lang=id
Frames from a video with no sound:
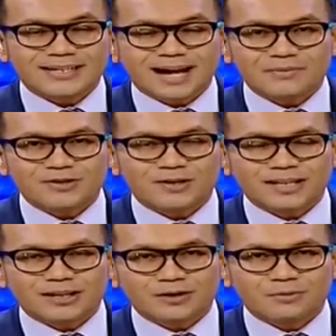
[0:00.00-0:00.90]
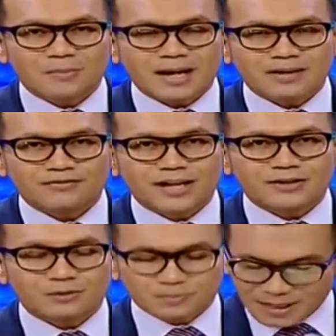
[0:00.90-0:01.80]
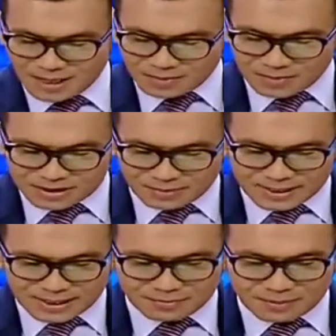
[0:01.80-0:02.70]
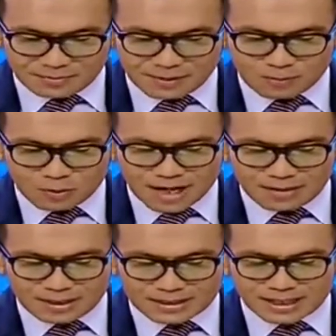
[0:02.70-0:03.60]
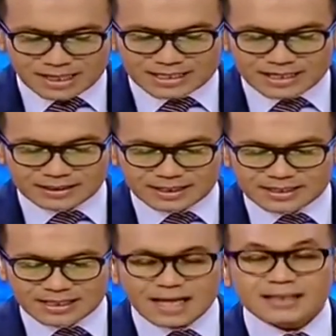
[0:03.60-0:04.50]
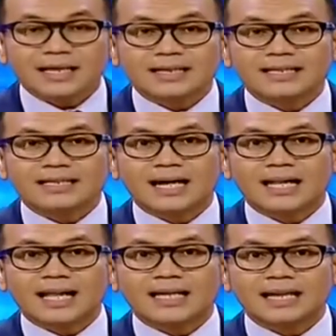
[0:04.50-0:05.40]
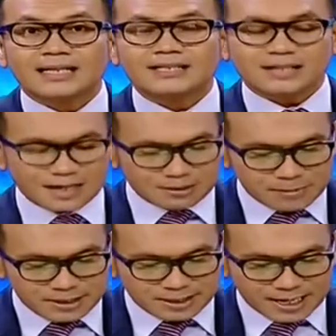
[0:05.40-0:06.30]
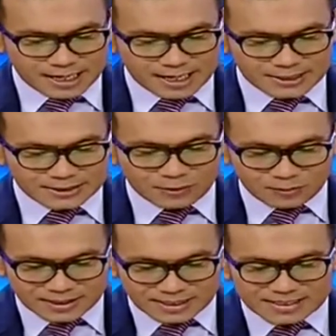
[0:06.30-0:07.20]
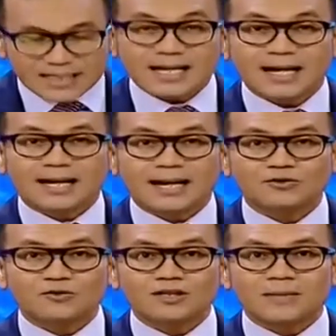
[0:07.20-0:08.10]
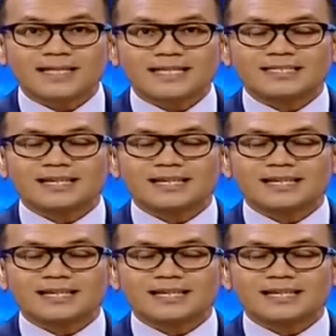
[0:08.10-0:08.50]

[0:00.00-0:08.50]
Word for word: Saat ini kami sudah terhubung melalui via Zoom bersama dengan Bapak Muhammad Syahri Janas, teknikal Analis dari BCA Sekuritas. Kita akan langsung sapa